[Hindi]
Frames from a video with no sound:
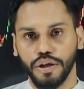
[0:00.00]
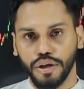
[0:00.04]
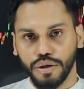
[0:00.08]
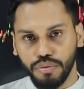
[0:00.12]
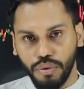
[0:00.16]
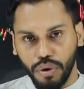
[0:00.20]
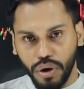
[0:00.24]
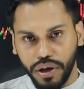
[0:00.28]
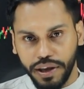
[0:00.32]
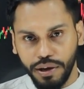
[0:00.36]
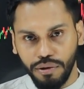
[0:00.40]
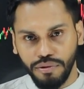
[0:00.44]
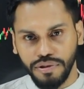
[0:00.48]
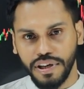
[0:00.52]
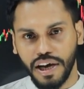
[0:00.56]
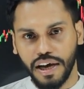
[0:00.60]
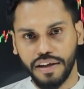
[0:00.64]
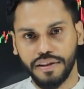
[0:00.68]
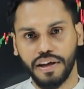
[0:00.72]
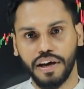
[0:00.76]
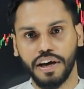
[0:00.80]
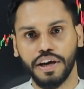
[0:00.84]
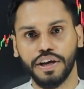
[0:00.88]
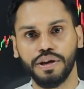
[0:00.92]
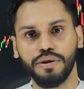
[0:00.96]
तो वो क्यों
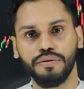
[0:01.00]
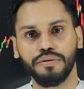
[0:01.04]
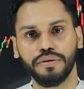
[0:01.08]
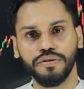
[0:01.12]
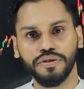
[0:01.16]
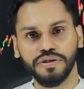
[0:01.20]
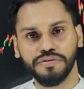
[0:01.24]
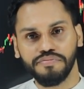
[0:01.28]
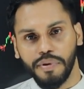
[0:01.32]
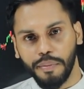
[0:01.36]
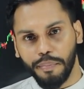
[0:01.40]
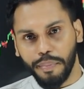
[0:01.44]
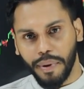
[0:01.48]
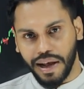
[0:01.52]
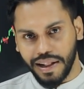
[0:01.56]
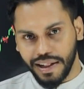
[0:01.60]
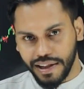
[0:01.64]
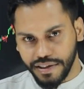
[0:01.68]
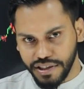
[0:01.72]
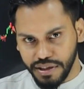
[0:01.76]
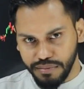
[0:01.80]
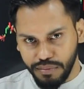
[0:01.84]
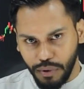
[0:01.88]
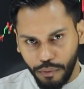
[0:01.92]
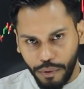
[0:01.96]
जाता है क्योंकि उसमें
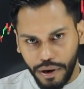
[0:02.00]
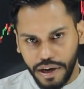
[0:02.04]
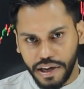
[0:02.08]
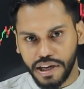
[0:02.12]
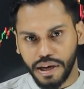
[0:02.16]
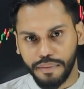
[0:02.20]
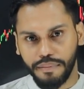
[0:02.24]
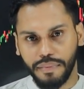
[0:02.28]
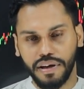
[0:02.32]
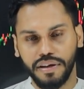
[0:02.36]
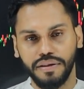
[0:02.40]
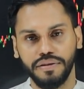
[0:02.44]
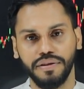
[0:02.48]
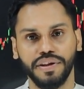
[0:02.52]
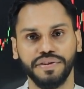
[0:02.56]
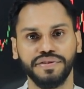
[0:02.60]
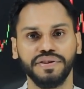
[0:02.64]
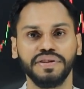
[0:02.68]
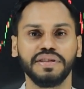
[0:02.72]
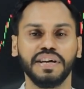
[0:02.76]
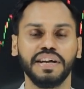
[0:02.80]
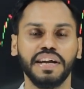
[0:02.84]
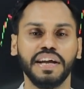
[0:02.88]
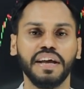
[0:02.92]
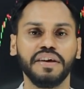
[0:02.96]
पहले से मोमेंटम है
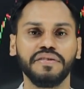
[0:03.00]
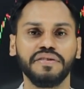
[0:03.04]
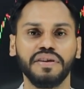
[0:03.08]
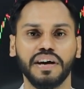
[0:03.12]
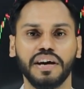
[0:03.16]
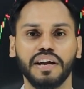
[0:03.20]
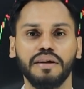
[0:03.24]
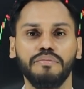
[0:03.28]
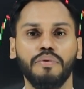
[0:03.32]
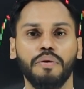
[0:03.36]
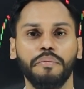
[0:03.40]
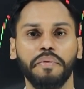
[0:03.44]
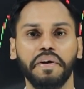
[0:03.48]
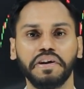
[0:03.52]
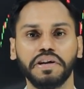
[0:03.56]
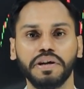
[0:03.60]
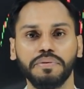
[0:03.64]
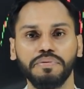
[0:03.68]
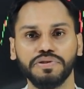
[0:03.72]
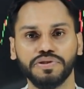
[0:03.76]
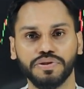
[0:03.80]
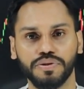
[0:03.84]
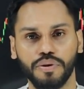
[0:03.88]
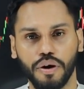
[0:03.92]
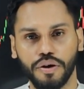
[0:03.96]
इसी तरीके से अगर हम
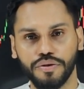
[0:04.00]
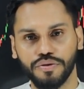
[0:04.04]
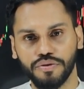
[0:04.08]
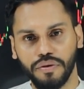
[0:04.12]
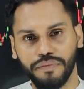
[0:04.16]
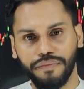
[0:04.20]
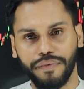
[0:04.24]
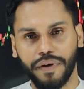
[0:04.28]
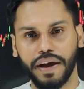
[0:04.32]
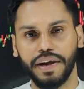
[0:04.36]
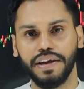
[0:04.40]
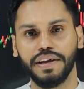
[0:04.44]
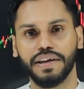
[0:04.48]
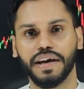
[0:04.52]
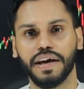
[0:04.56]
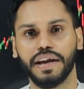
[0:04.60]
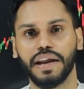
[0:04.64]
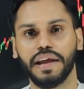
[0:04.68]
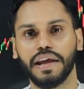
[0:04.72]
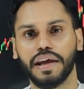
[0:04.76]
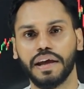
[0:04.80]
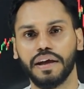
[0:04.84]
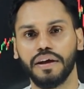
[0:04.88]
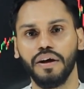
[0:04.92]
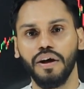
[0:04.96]
मोमेंटम स्टॉक्स को फाइंड
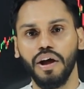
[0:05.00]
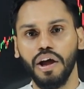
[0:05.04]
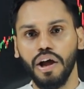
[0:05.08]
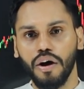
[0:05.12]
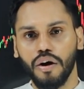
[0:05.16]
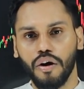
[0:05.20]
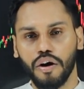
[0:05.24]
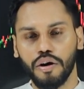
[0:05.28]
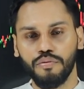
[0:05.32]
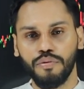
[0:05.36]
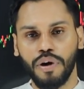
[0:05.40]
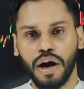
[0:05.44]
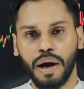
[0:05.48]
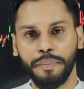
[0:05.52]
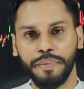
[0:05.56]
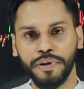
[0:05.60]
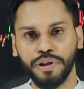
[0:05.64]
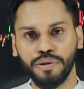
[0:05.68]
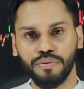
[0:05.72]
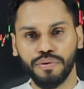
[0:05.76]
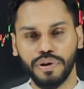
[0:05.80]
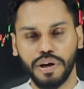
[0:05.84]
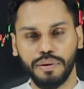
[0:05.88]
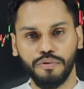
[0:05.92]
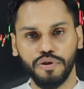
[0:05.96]
करेंगे और वहाँ पे
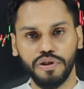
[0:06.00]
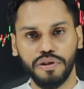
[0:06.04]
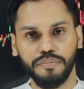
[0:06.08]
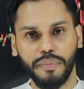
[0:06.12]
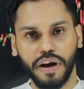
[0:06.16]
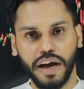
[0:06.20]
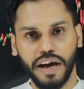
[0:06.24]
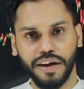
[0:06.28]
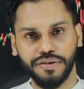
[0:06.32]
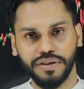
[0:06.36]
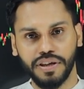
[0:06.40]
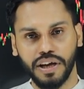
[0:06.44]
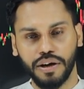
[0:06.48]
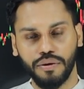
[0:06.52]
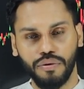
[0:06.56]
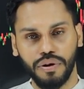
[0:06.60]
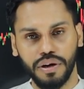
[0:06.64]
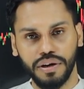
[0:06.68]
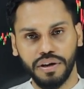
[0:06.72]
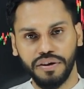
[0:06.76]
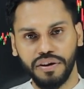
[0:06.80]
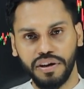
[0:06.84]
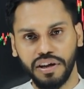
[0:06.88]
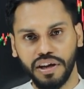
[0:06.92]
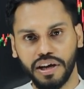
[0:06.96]
थोड़ा बहुत बायर्स का
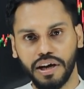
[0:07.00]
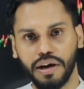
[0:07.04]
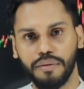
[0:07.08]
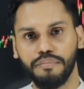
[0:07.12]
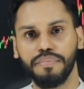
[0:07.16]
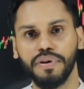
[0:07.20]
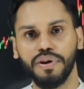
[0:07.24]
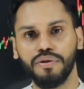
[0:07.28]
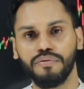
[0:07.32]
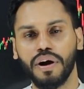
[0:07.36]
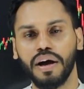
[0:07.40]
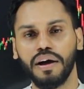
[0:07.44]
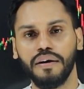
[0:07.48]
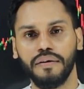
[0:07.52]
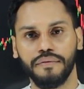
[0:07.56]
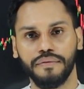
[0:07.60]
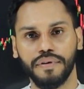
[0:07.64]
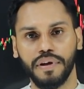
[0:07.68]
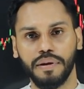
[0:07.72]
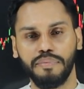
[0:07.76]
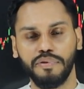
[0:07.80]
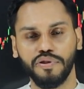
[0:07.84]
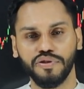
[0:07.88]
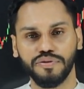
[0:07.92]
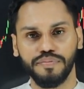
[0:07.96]
क्वांटिटी कम भी हुआ
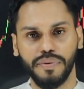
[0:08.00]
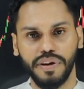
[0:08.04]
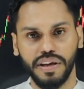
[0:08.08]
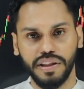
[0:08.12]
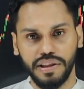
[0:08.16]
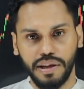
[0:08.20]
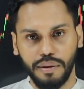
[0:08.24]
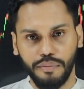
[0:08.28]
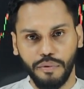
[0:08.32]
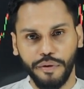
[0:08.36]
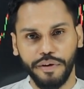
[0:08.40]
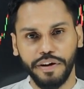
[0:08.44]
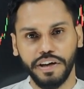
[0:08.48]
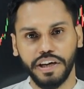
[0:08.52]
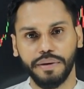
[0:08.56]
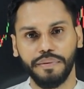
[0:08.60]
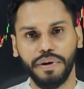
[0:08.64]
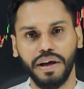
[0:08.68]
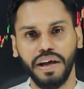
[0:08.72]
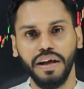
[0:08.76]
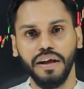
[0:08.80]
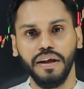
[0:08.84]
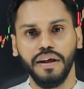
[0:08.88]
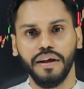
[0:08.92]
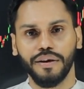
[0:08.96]
फिर भी उसमें इतना मोमेंटम
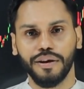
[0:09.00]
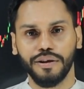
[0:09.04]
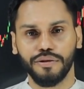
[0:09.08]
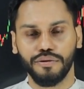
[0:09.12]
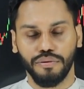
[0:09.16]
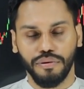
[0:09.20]
है कि